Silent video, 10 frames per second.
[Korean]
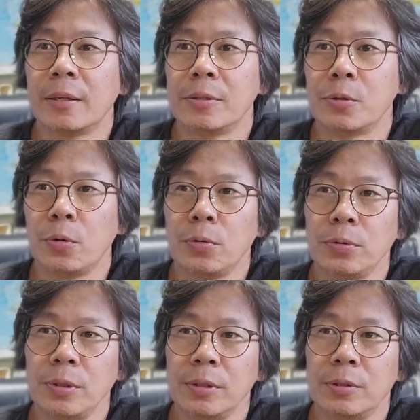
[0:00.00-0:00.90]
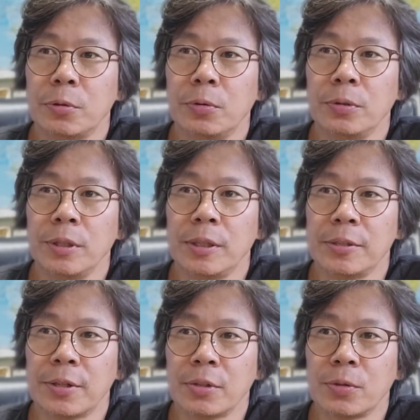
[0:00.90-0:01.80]
좋은 좋은
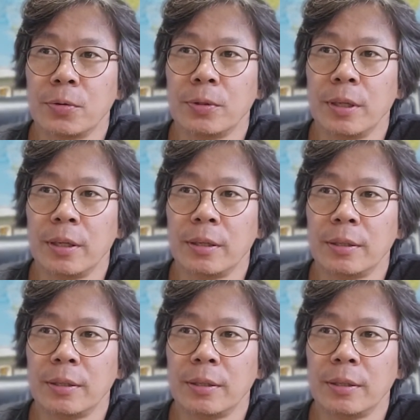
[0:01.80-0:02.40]
일이죠. 좋은 일.